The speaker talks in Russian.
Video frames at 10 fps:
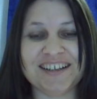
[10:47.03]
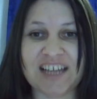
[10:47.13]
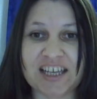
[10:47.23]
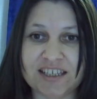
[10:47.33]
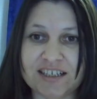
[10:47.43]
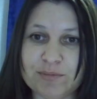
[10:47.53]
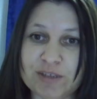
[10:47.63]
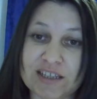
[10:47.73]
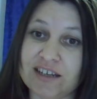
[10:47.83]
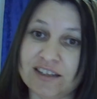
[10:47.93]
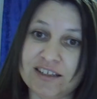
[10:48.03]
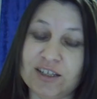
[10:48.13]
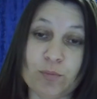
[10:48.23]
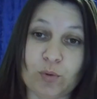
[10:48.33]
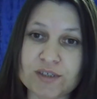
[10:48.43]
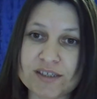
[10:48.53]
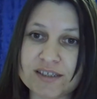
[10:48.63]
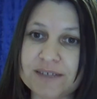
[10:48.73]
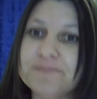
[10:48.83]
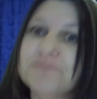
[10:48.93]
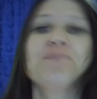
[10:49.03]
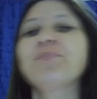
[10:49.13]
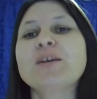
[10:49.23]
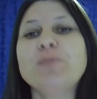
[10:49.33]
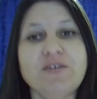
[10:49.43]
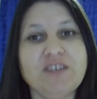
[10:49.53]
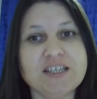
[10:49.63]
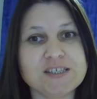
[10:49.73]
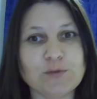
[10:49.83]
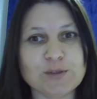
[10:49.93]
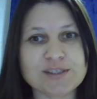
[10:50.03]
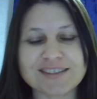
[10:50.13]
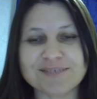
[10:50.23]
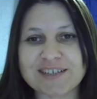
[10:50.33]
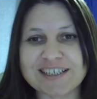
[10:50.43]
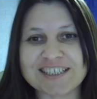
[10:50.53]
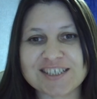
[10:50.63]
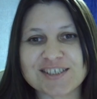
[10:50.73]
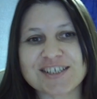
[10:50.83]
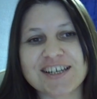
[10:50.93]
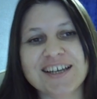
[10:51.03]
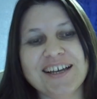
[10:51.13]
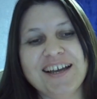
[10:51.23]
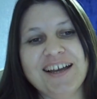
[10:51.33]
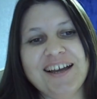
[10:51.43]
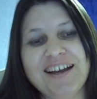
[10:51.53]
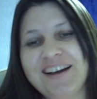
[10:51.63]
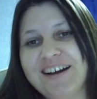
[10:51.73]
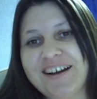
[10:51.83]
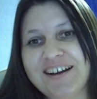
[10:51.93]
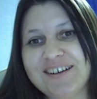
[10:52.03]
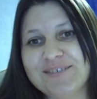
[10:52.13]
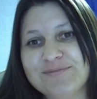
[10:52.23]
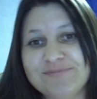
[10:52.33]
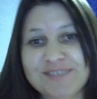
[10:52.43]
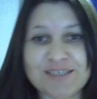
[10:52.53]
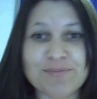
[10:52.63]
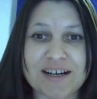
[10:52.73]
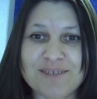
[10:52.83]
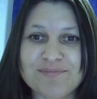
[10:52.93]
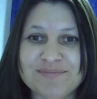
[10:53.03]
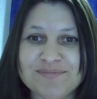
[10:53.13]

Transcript: лайки, комментарии, репосты. Приветствуется, конечно же. А, всем пока!